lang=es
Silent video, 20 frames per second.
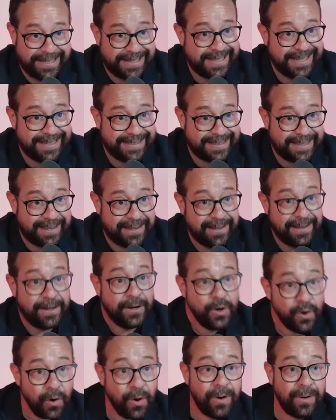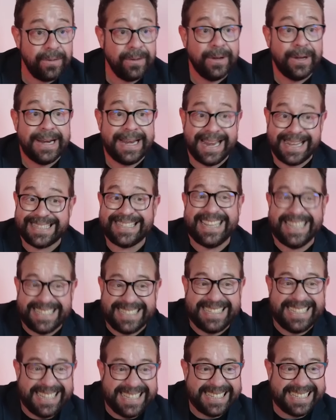hiciste, no las que
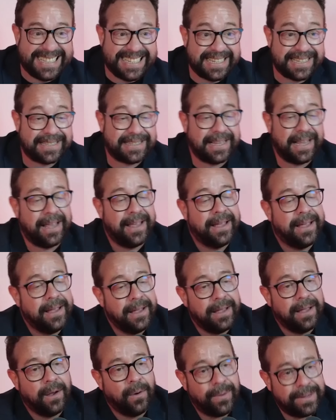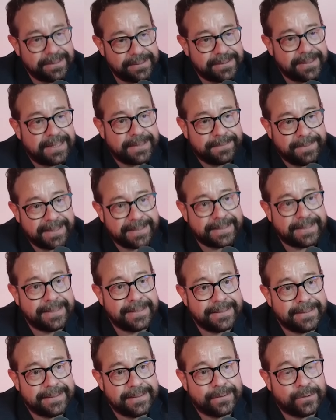sí hiciste. ¿Cuántas
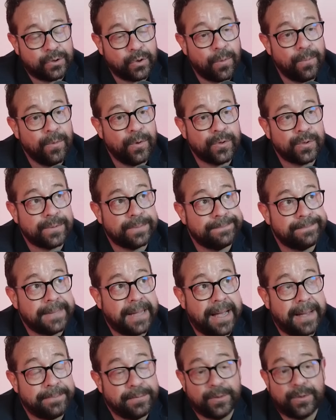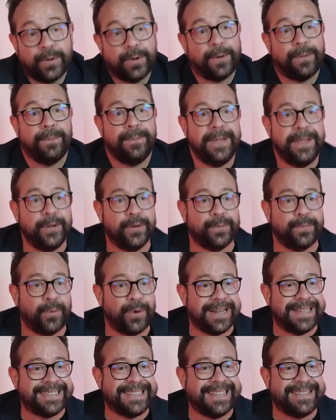veces somos absorbidos
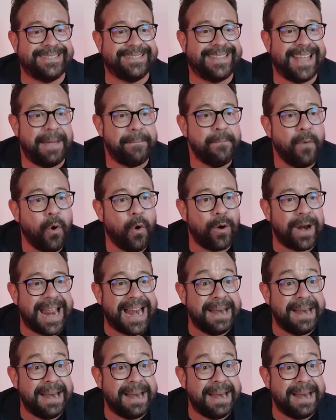por este temor,